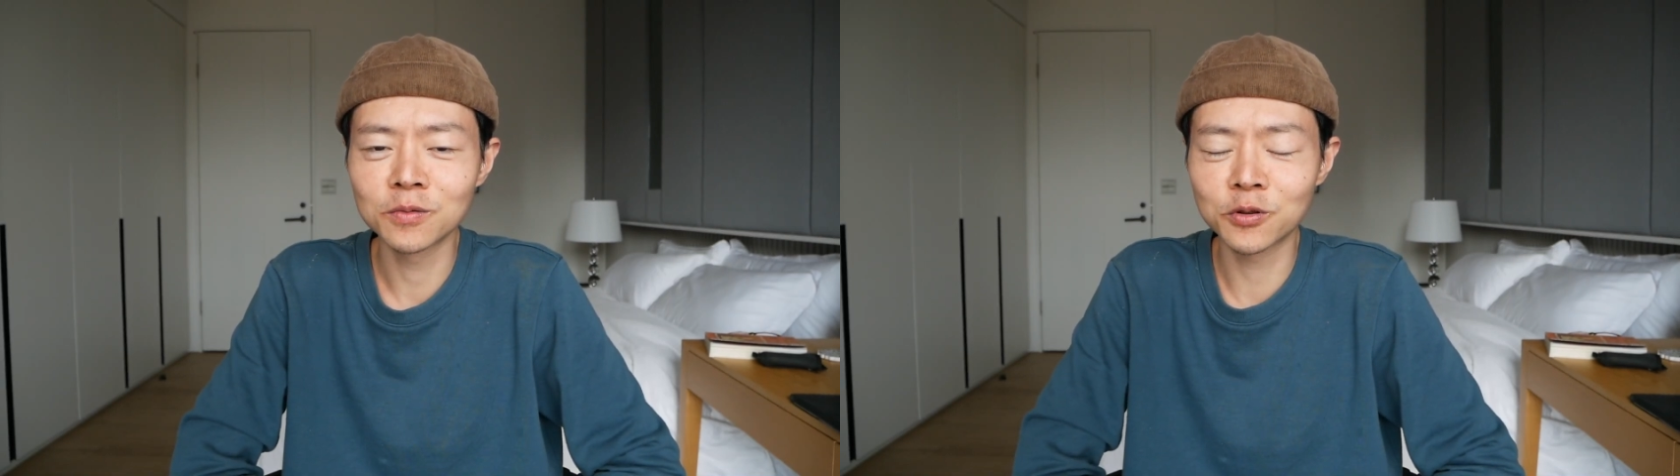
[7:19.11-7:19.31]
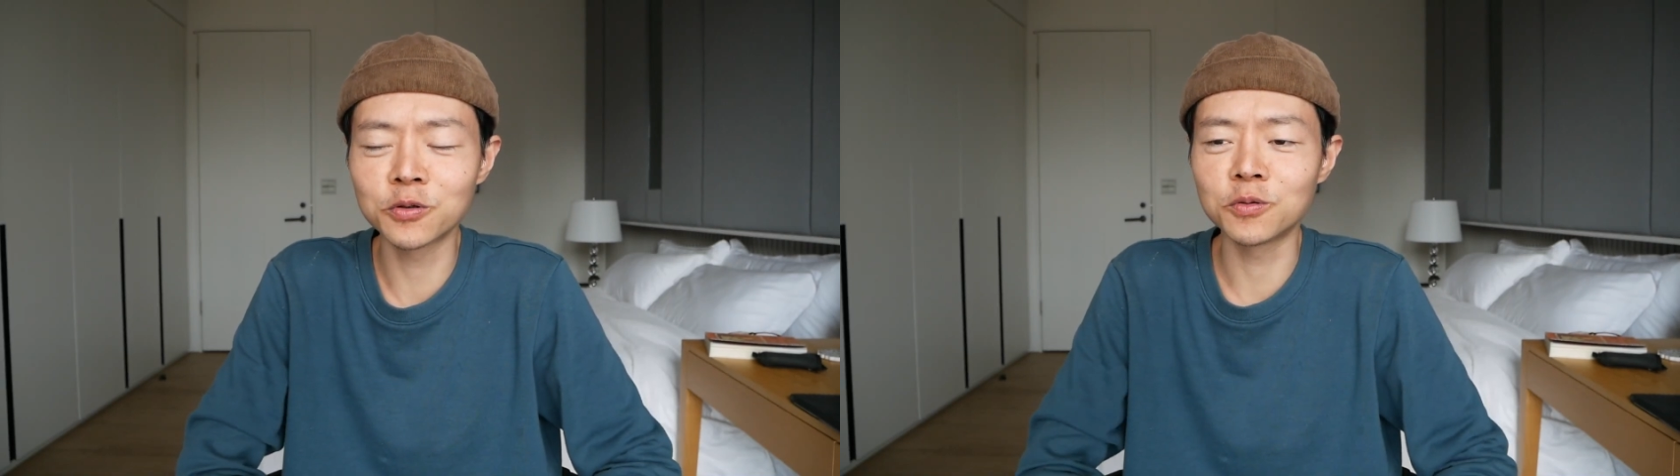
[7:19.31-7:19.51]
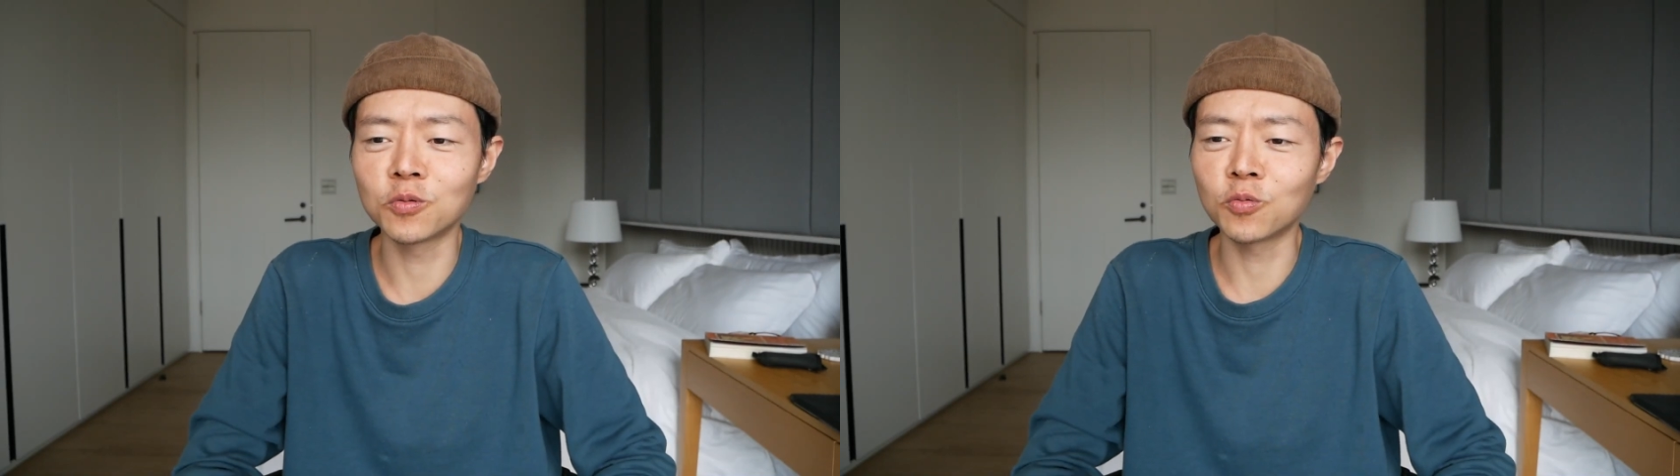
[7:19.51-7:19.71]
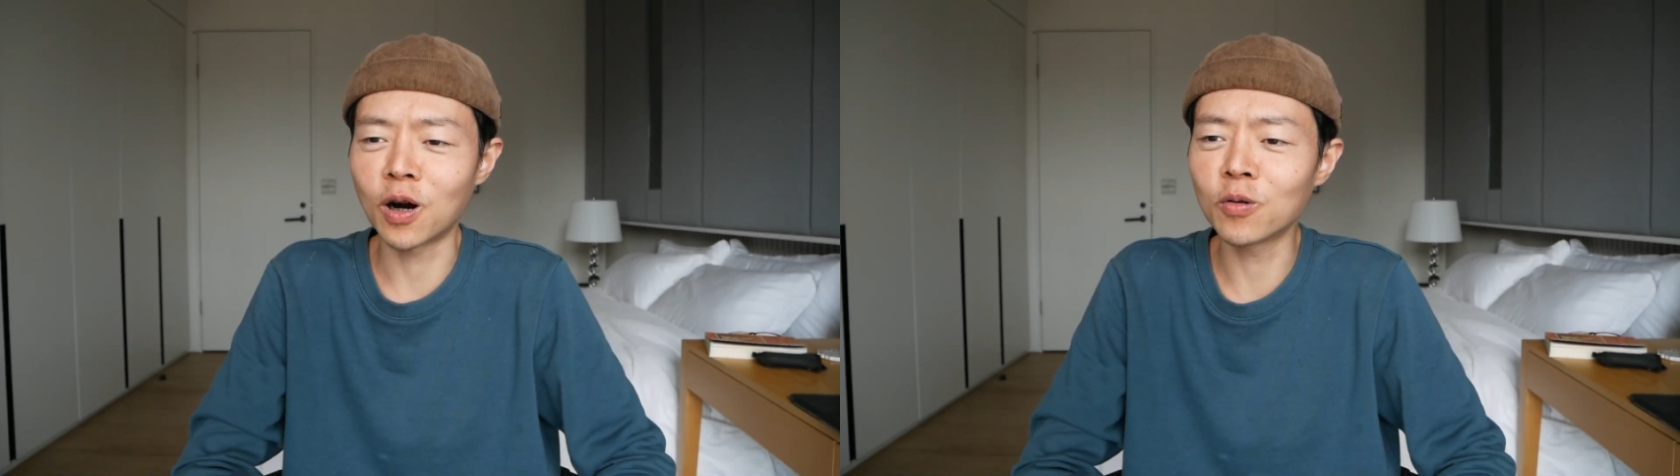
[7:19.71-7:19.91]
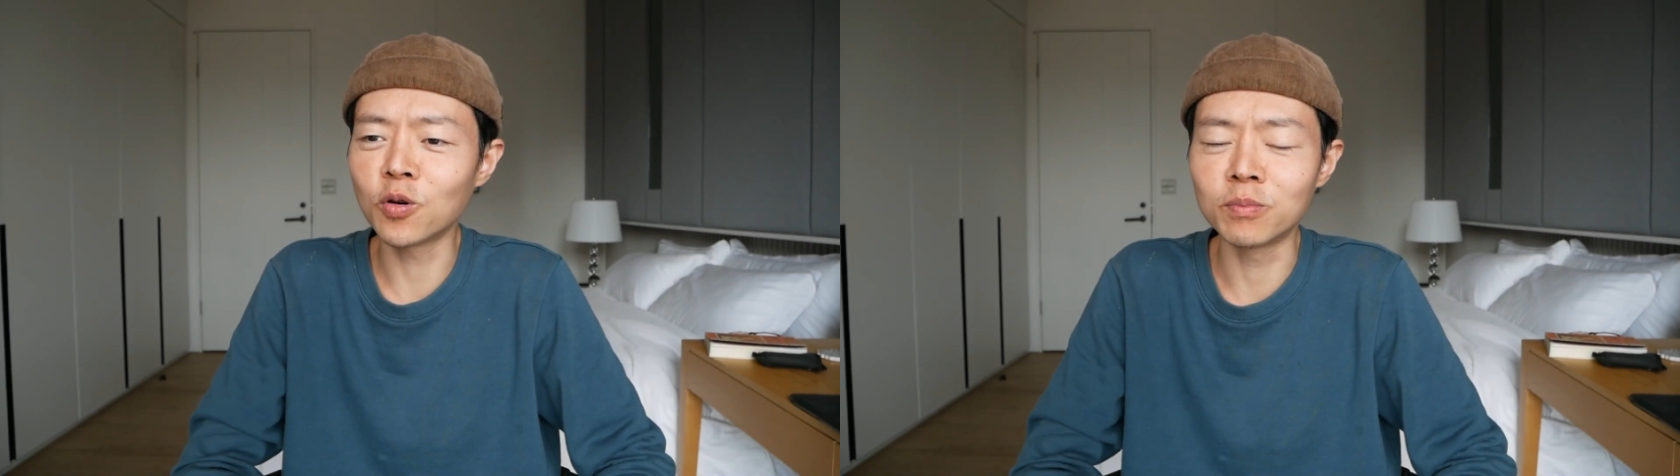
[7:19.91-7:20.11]
去
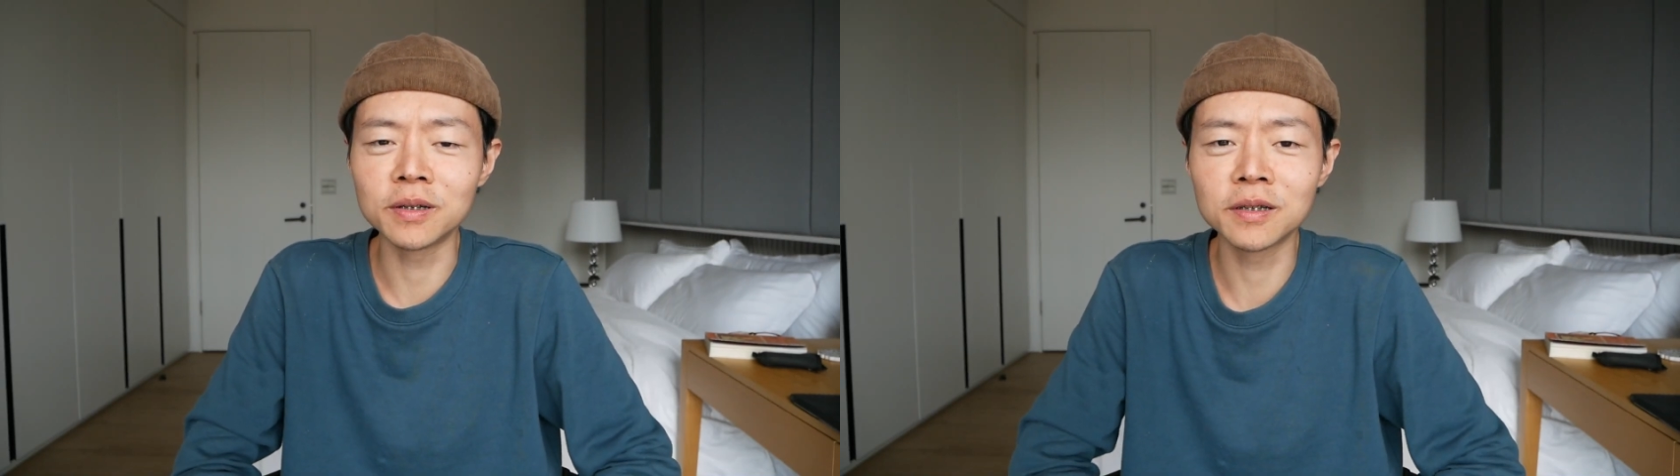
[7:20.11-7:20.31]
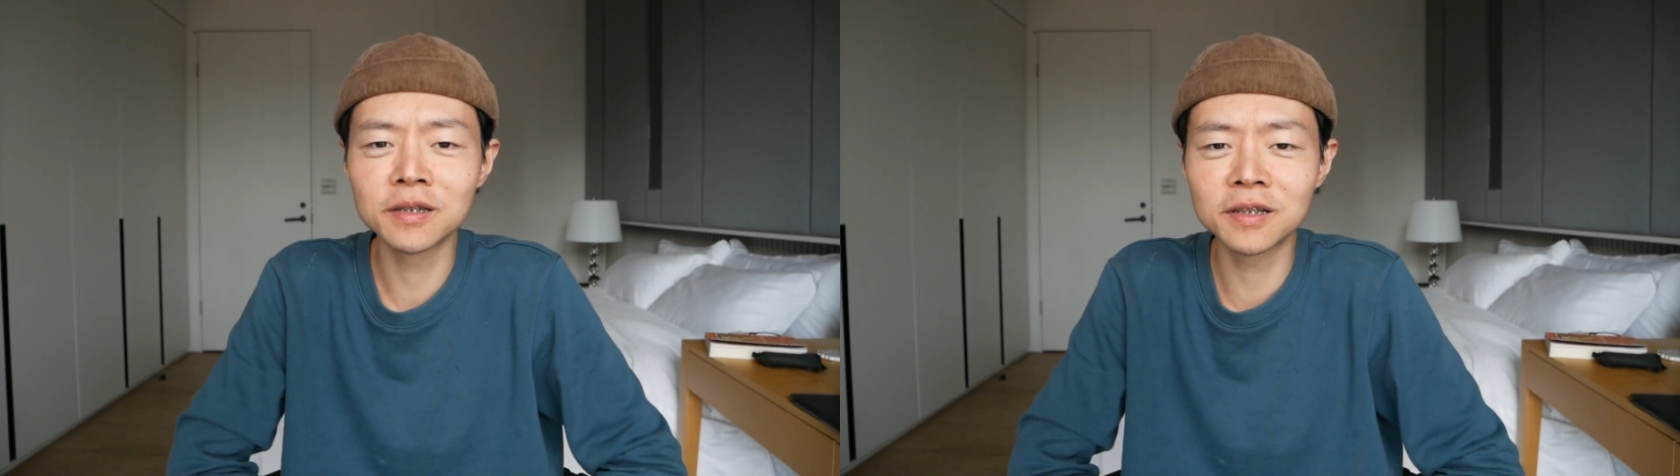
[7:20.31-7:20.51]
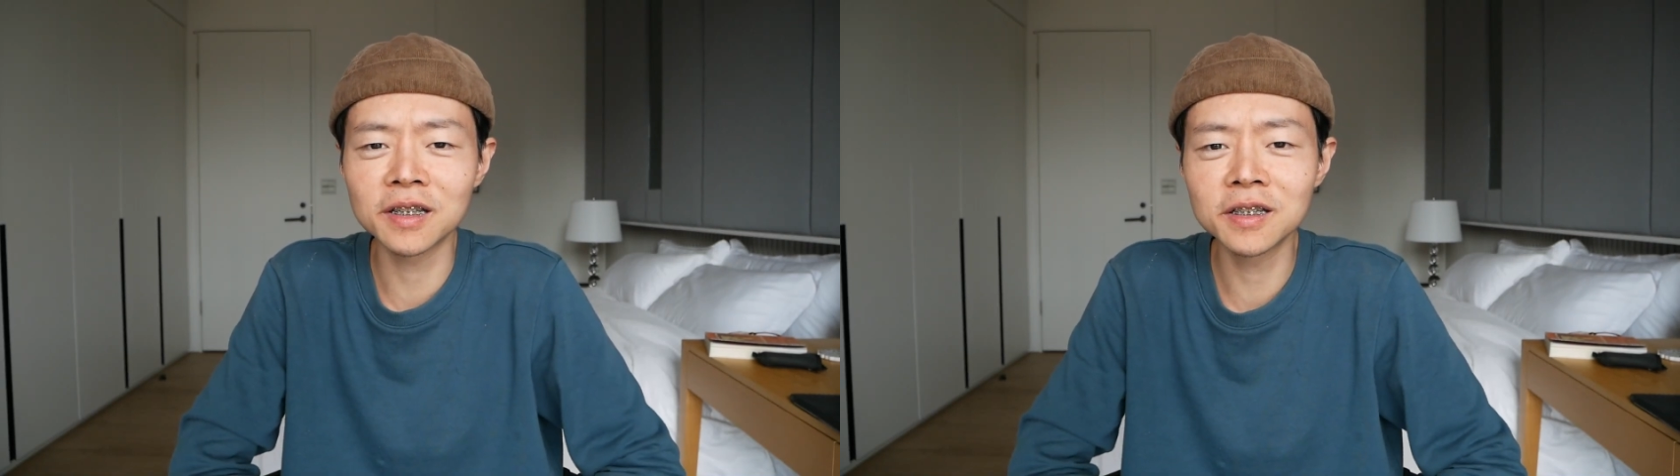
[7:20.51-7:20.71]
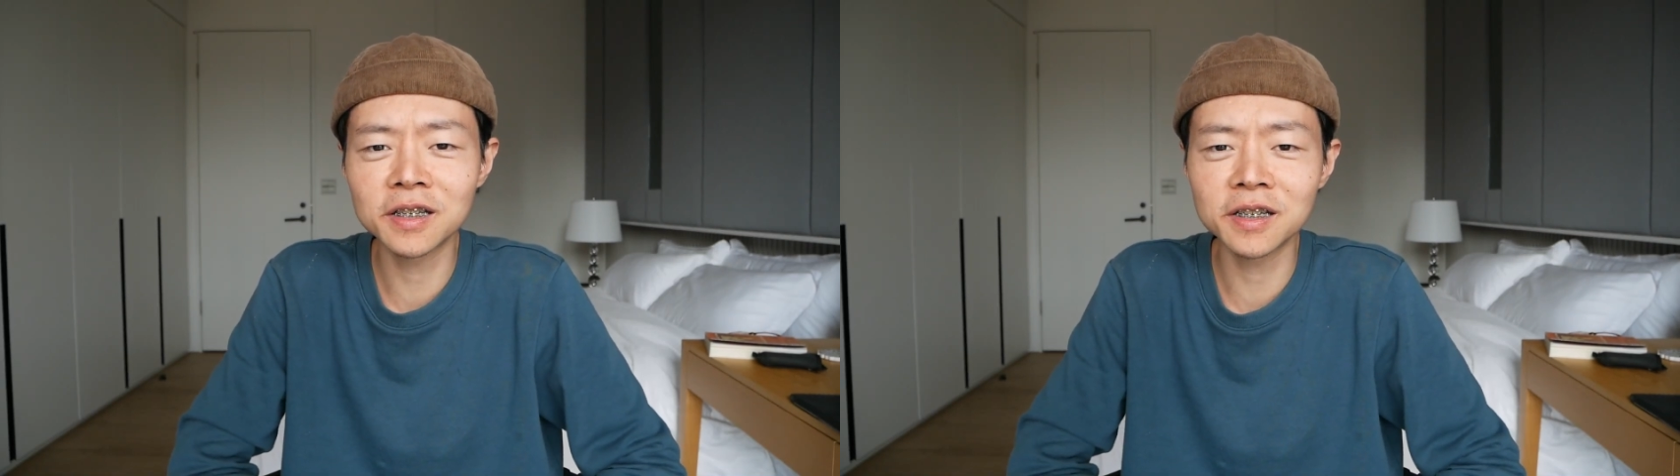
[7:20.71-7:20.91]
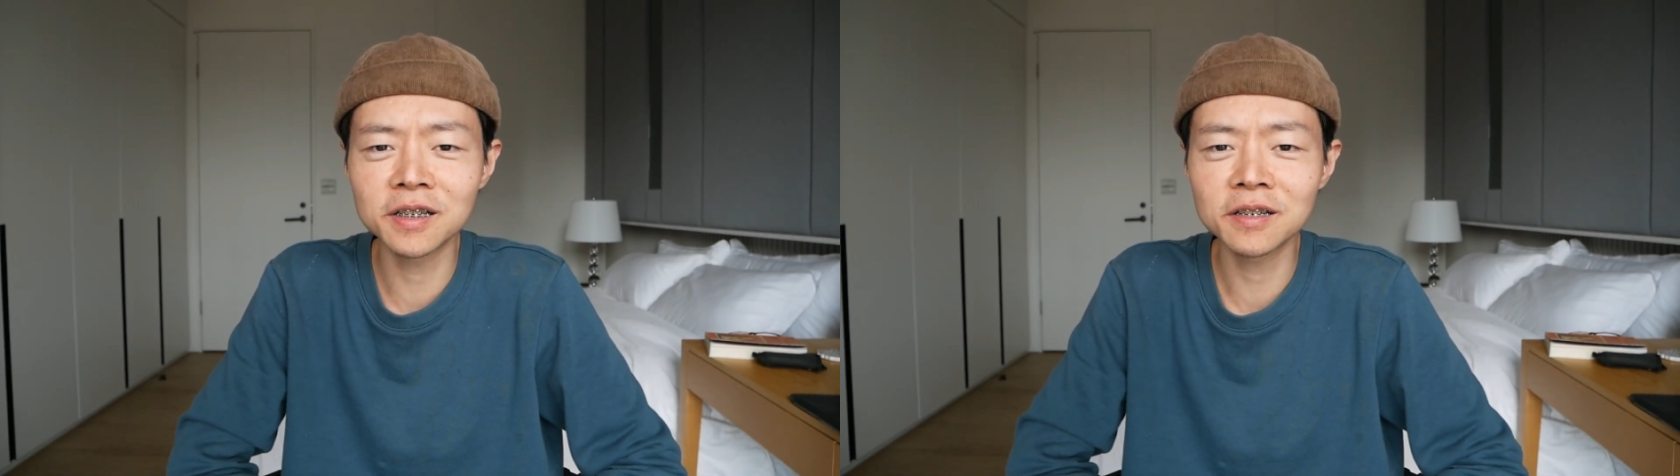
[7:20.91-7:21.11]
往我们真
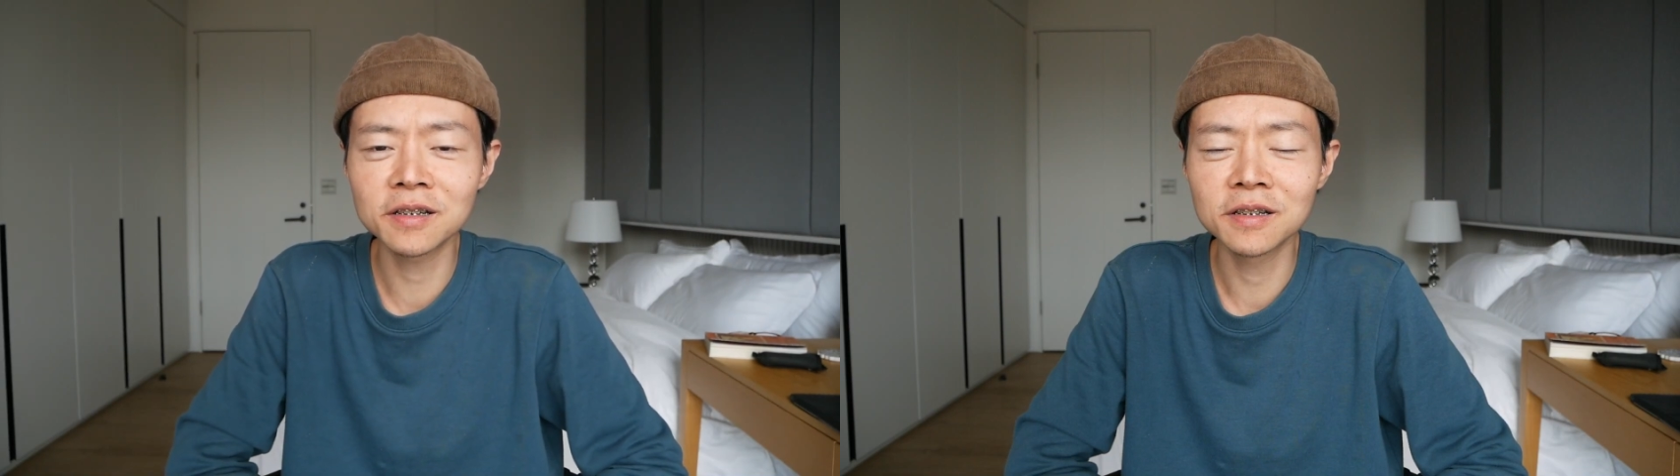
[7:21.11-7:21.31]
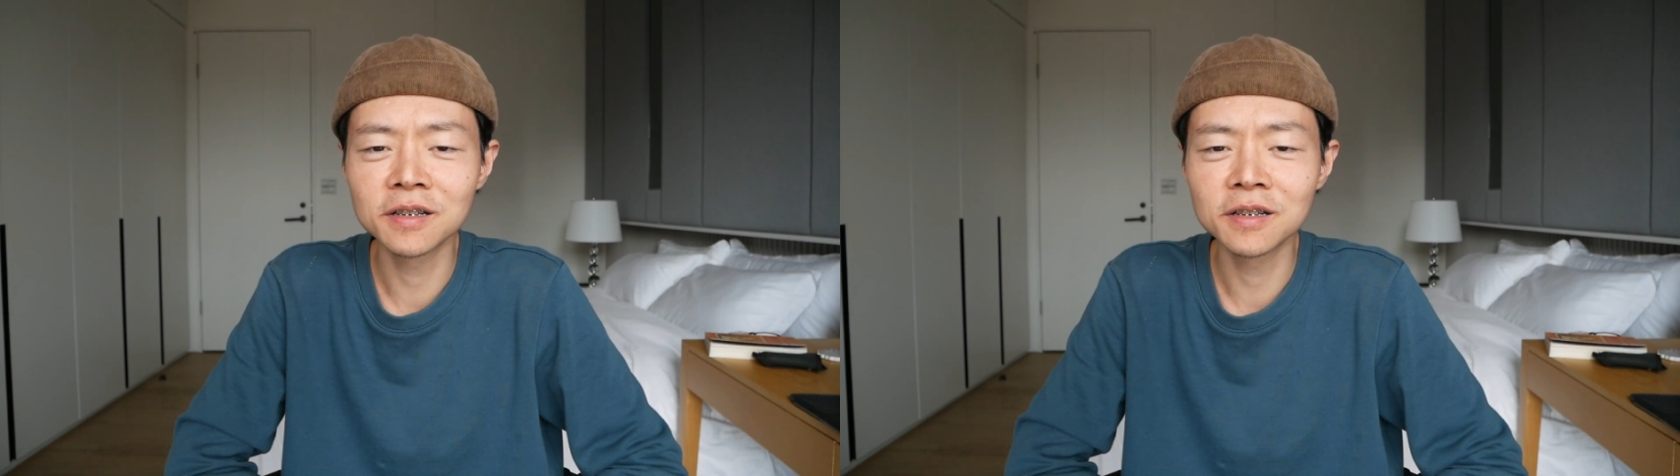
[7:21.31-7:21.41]
心